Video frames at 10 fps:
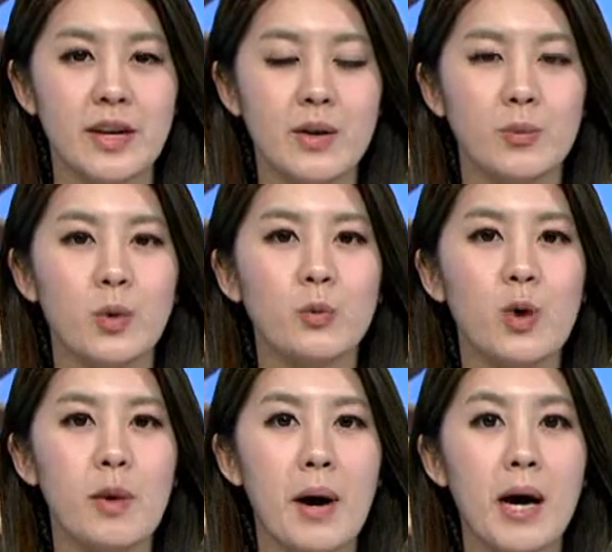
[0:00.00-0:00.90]
몸과
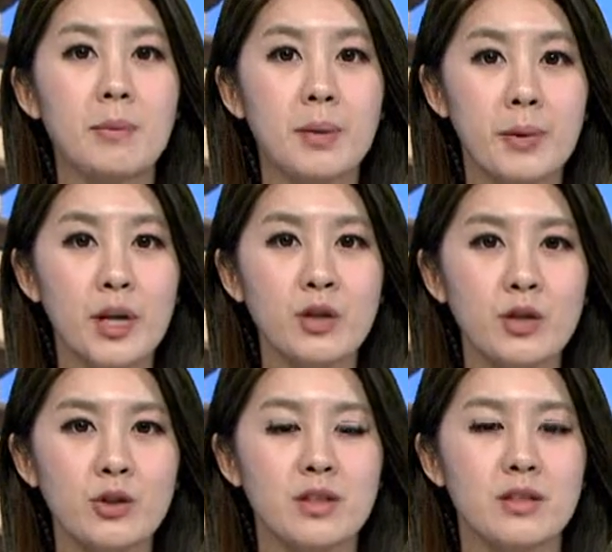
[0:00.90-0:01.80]
마음을 편히
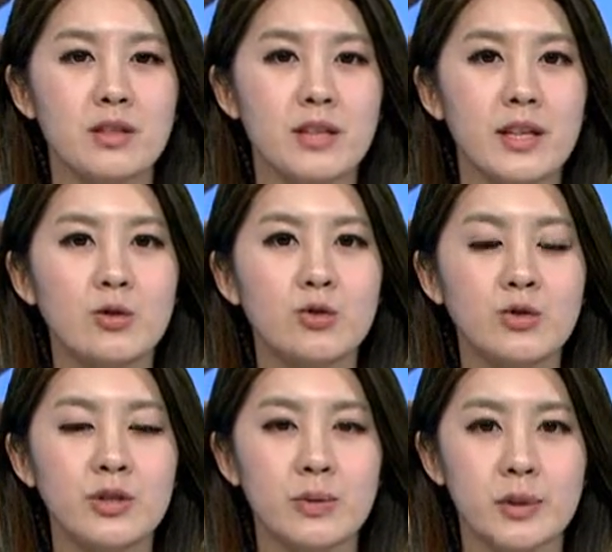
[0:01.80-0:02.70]
쉬는 데
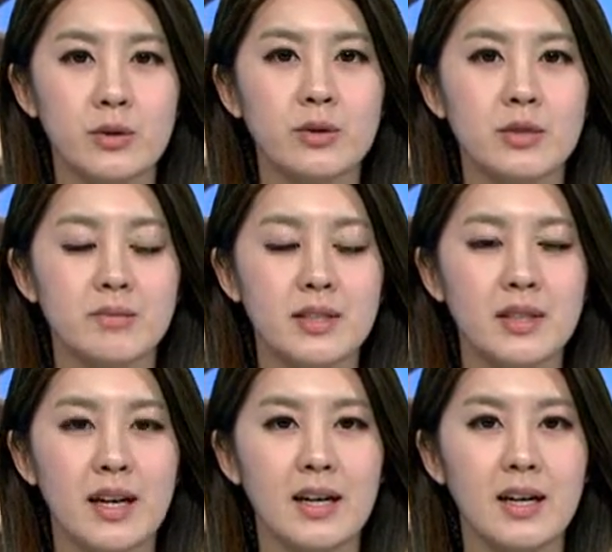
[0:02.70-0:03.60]
중점을 뒀습니다.